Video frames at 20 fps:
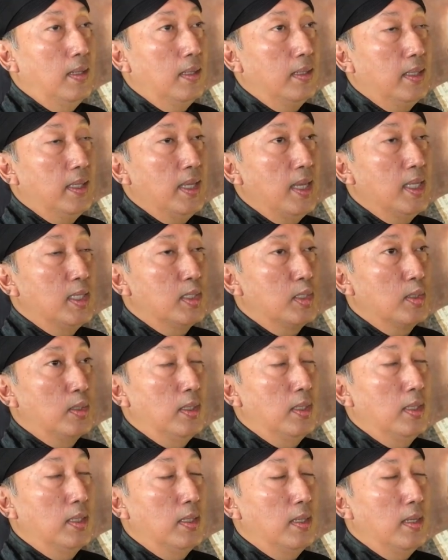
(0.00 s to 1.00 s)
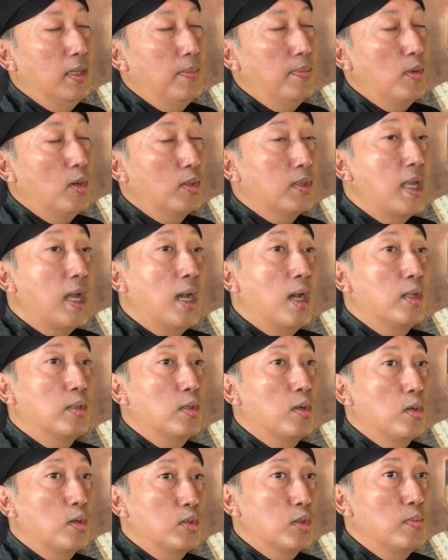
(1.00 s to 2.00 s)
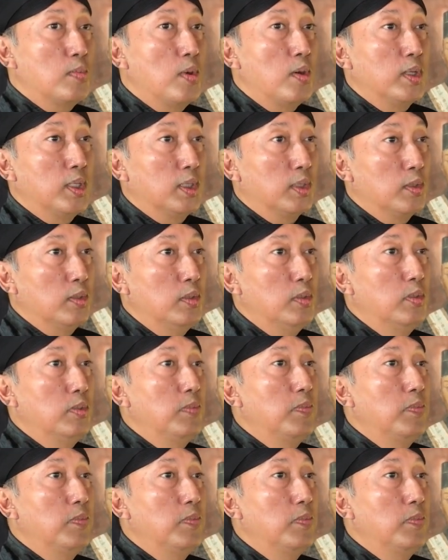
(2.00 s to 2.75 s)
Kiai uh, Kotan itu